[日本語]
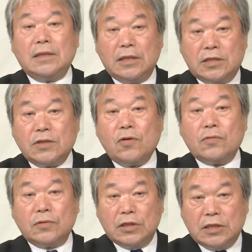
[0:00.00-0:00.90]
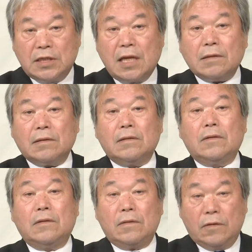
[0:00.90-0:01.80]
1億
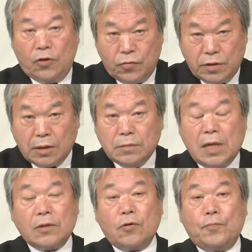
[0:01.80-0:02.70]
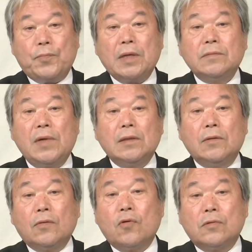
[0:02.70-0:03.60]
2400万600
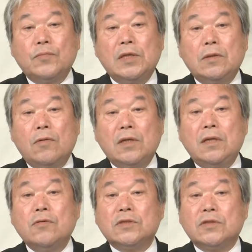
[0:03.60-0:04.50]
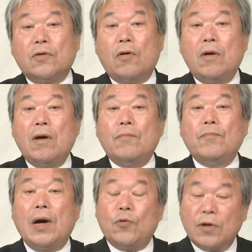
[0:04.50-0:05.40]
万の国民の命を
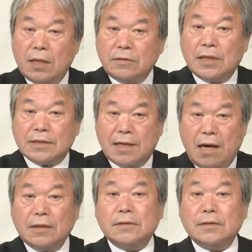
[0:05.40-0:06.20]
守れるんですか